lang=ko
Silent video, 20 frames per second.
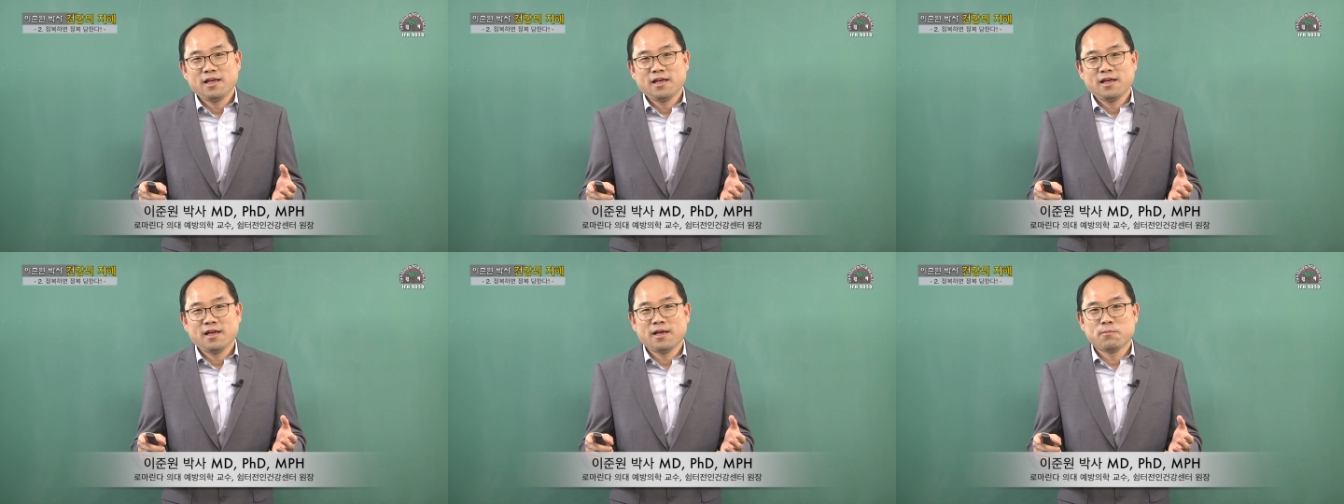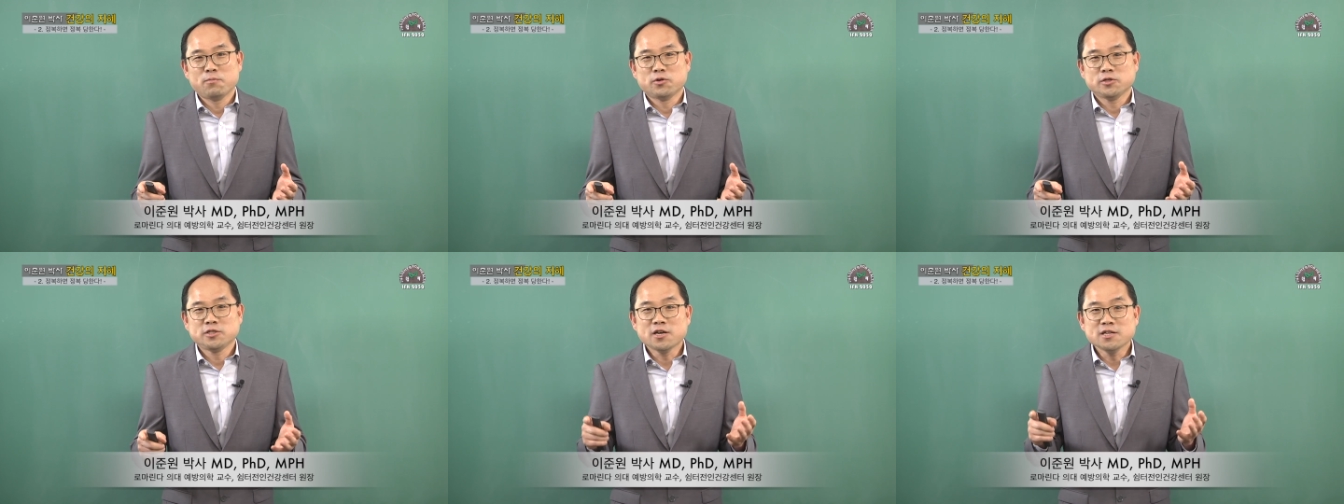예,
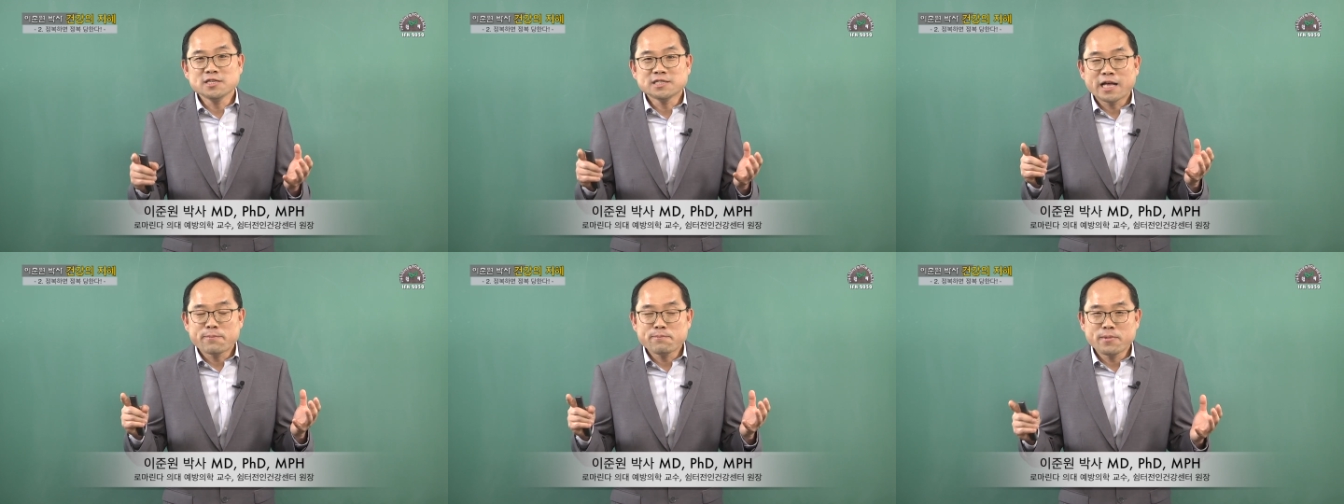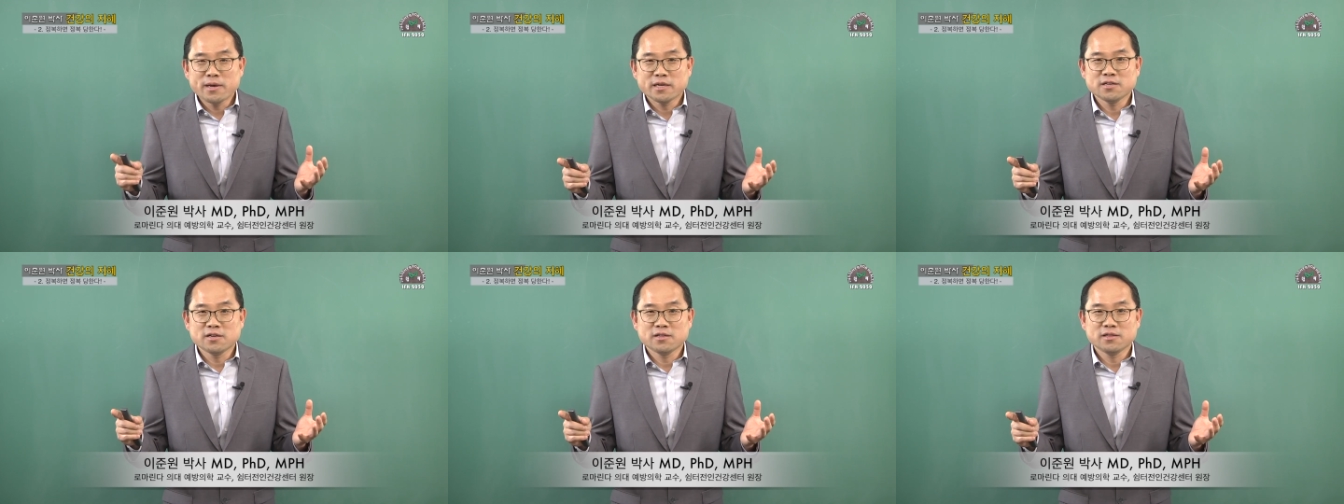뭐
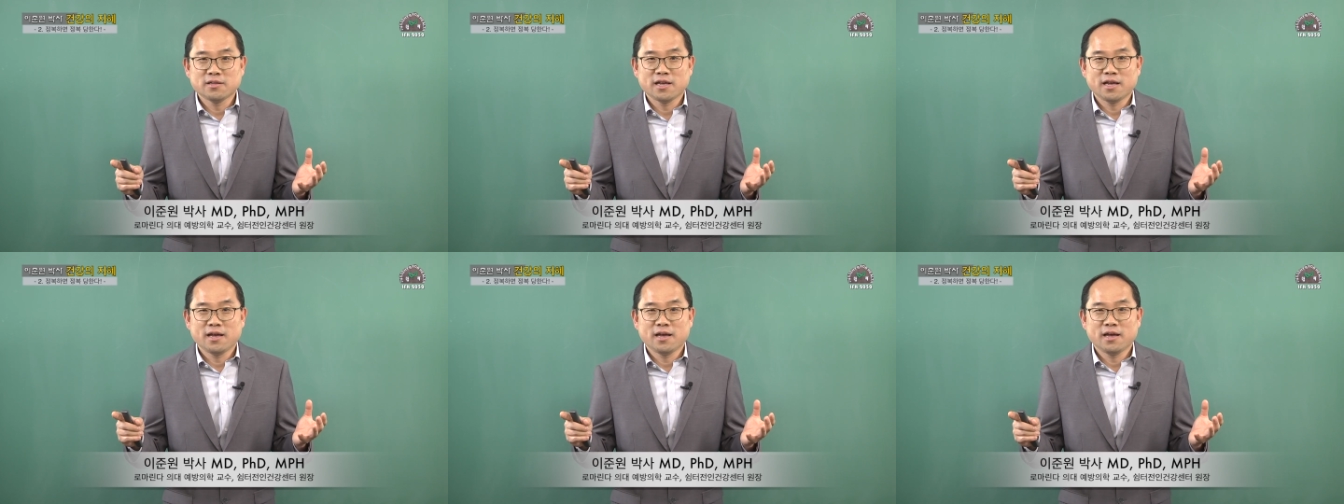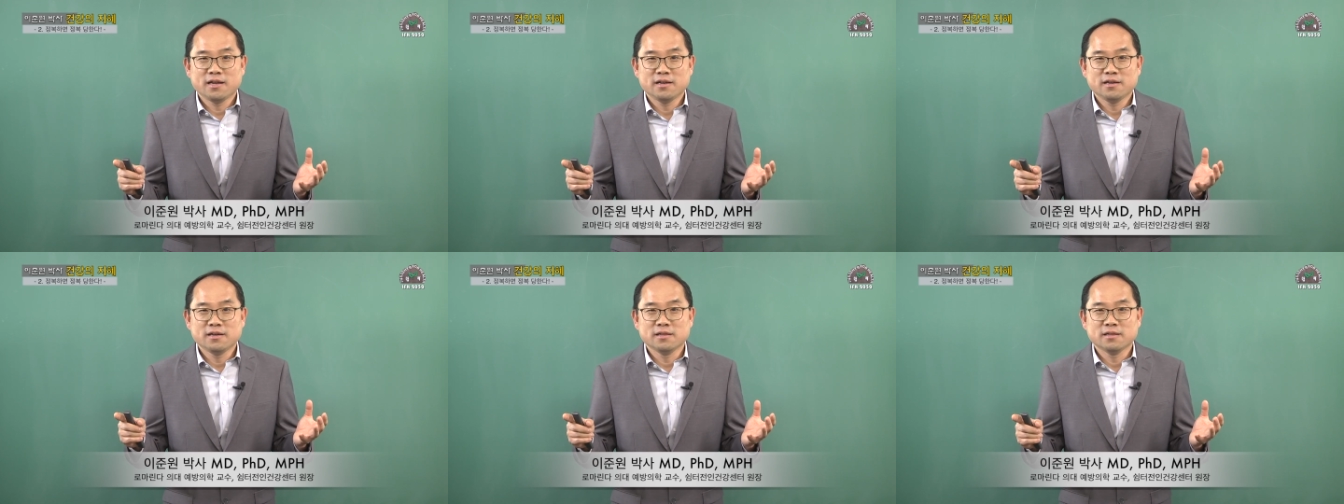
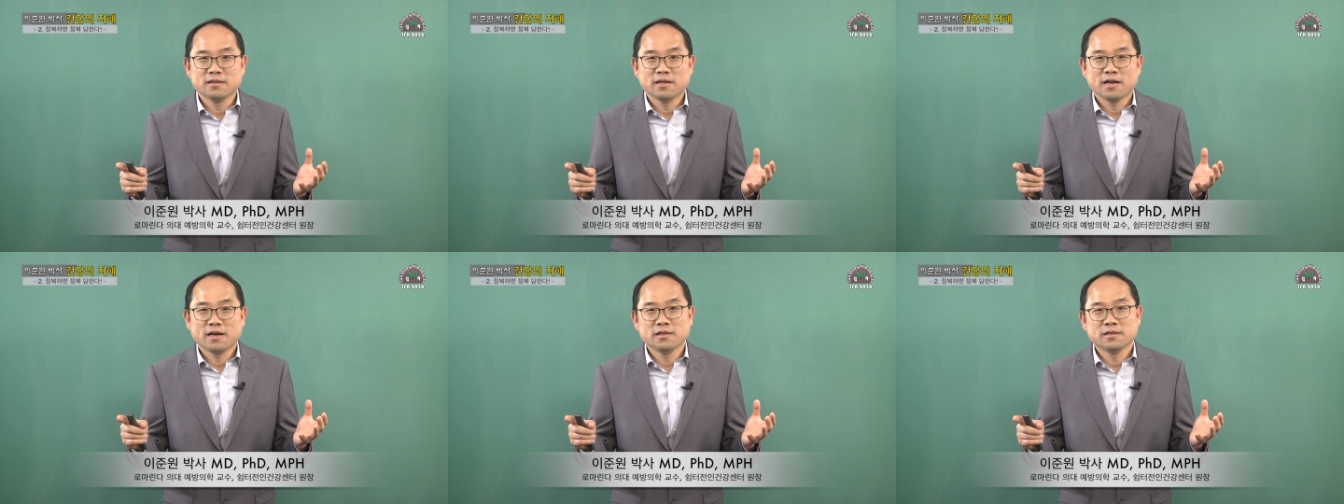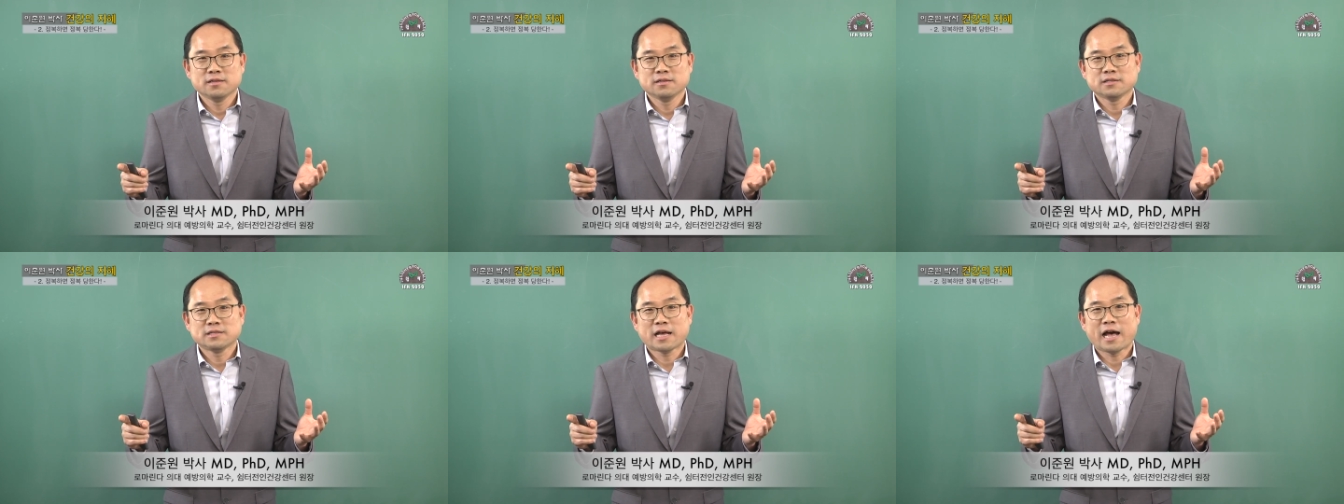1300년대에는
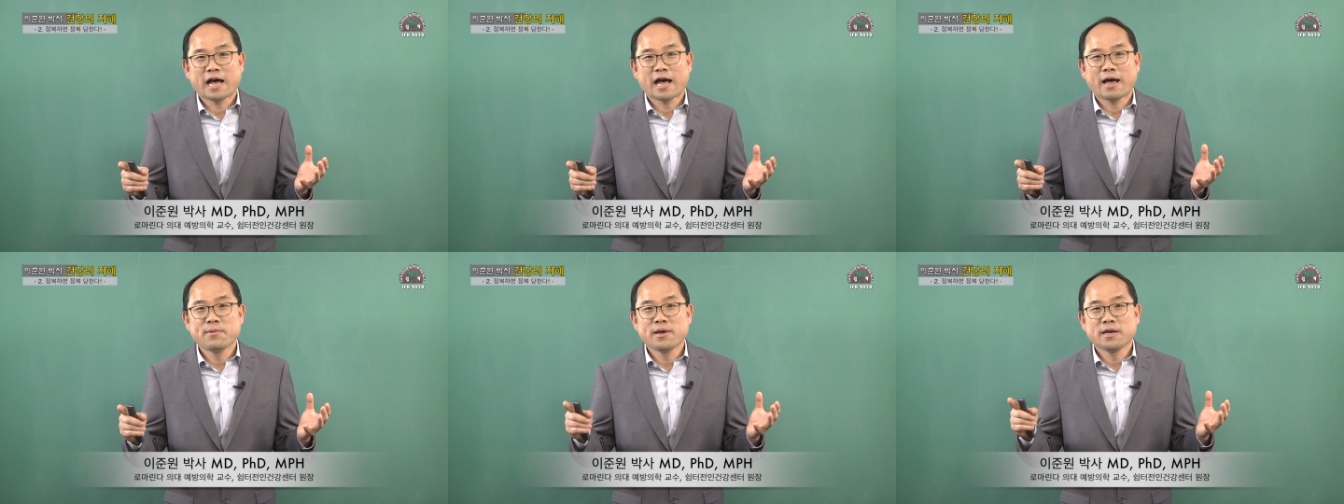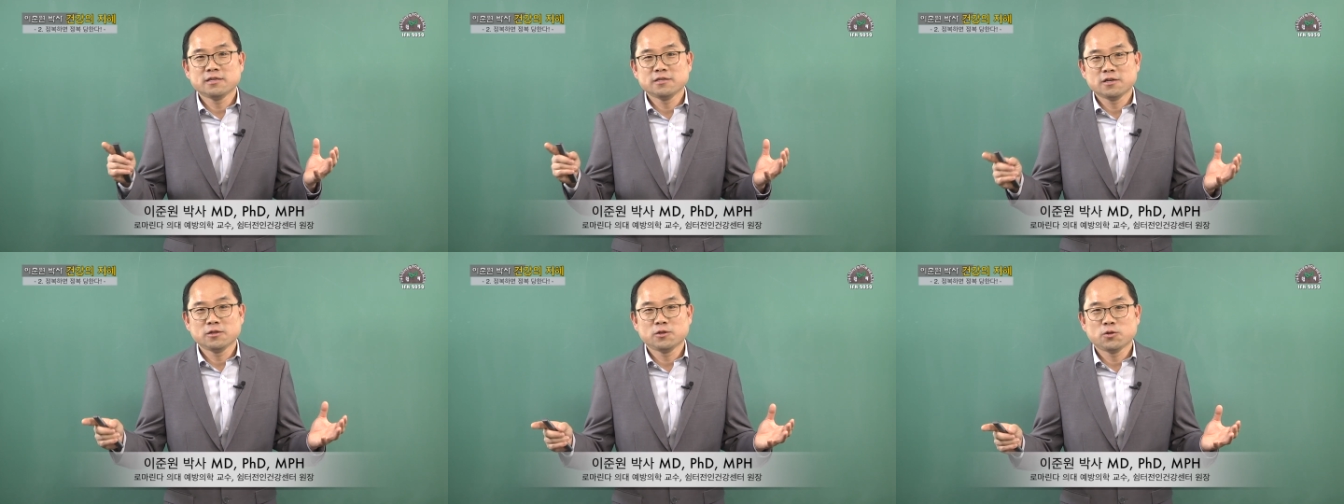한
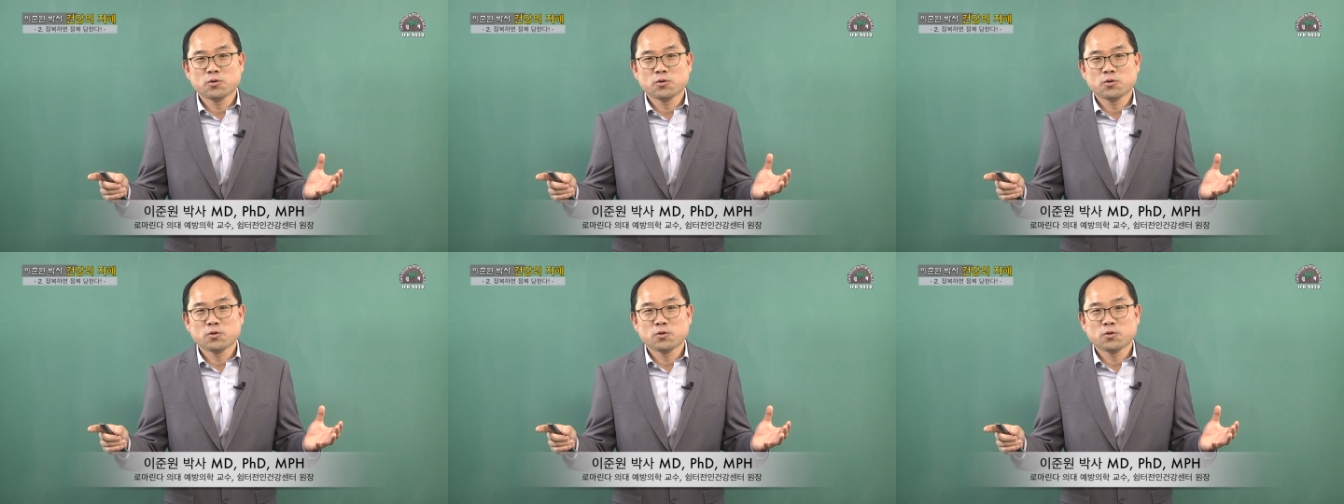400년